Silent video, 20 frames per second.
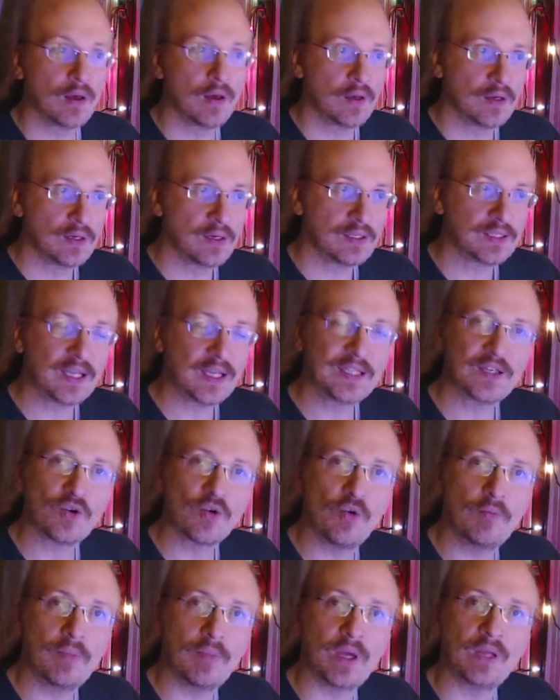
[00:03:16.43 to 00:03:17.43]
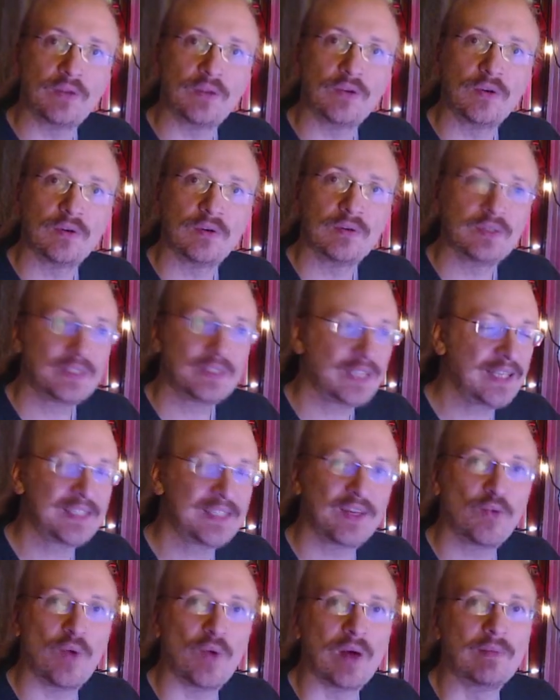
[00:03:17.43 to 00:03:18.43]
senza commento, senza
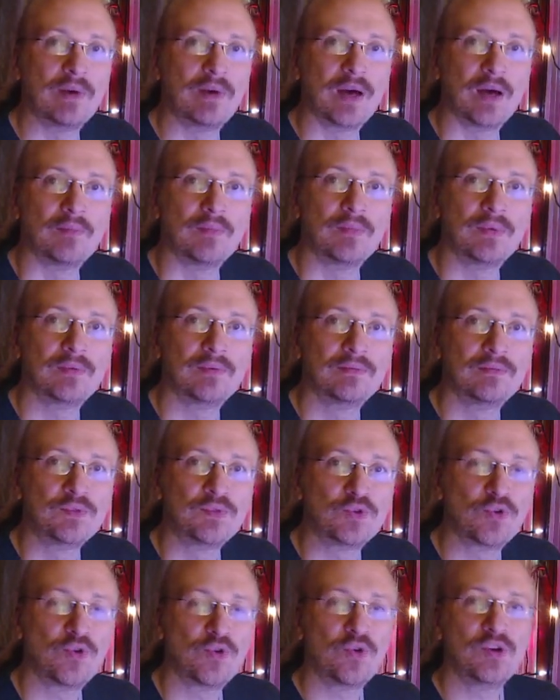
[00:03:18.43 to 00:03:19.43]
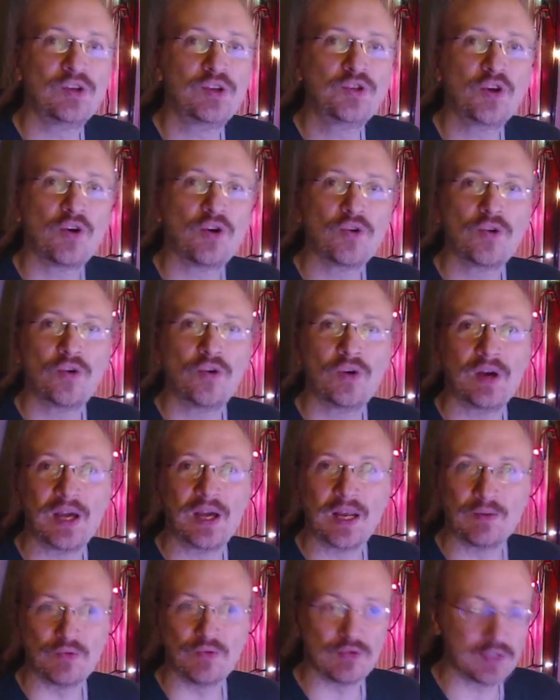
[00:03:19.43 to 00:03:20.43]
webcam, solo gioco e
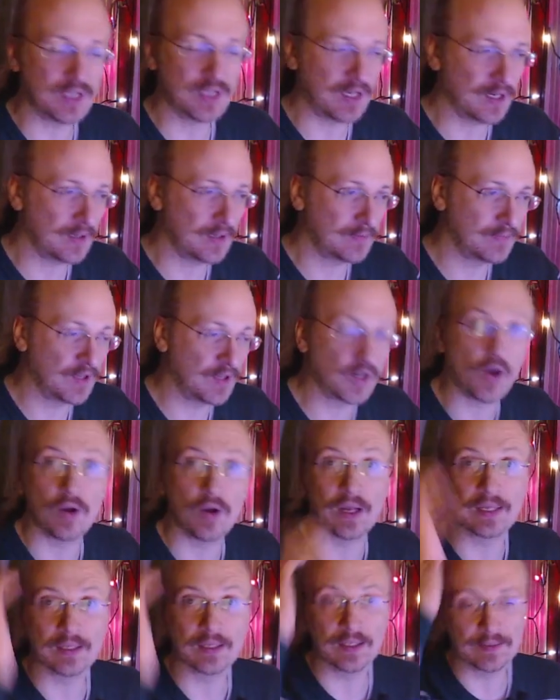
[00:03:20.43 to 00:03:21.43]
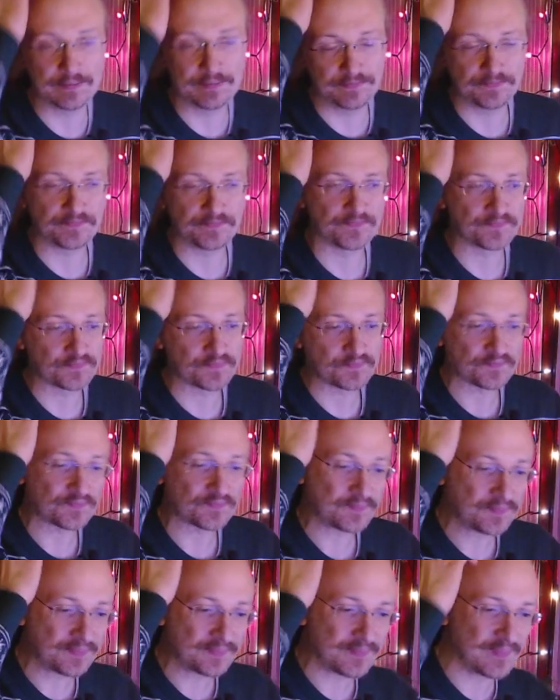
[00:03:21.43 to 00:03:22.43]
la musica, Roland.
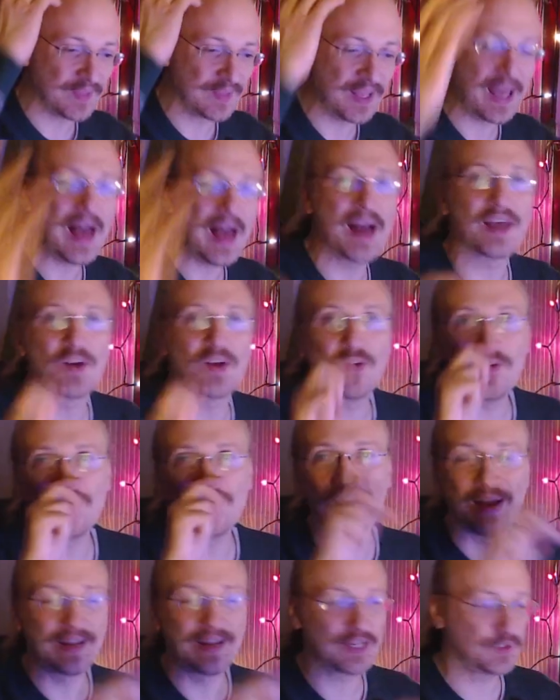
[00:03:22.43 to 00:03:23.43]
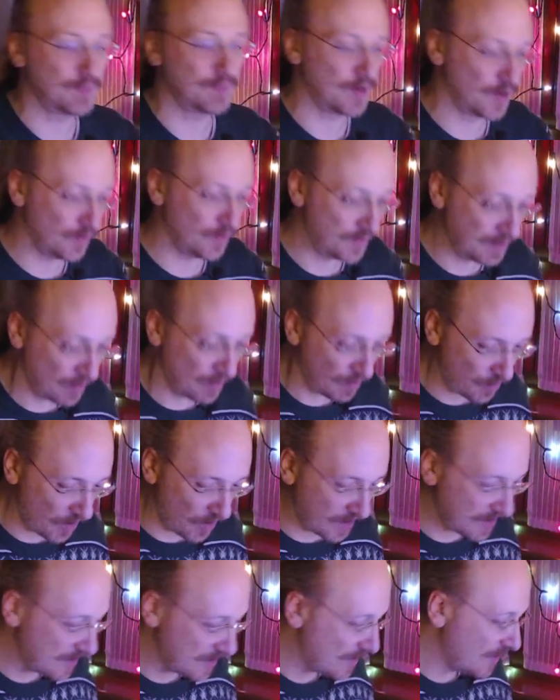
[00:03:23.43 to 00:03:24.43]
Anche con Vanak spero prima o
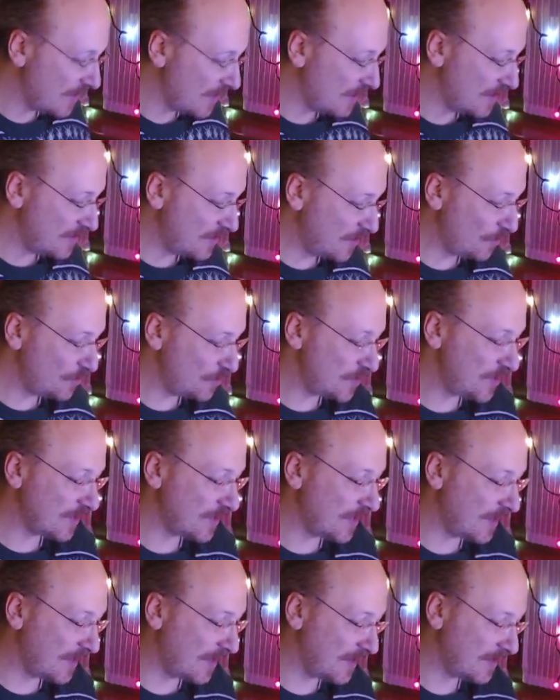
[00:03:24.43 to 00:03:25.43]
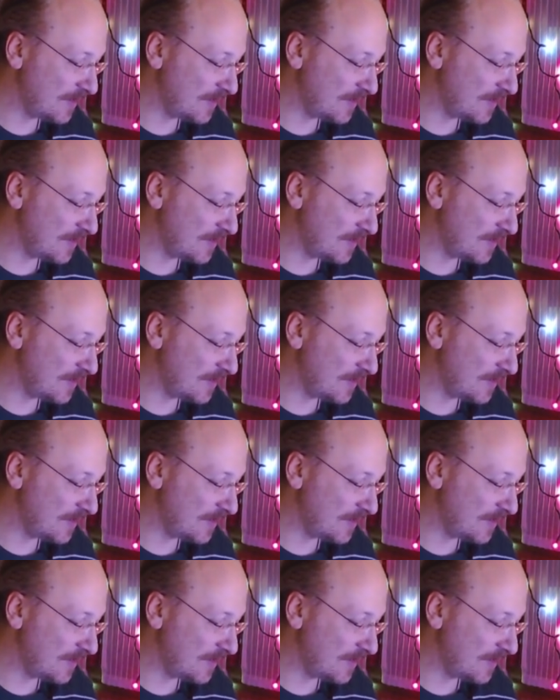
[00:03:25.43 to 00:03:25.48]
poi di riuscire a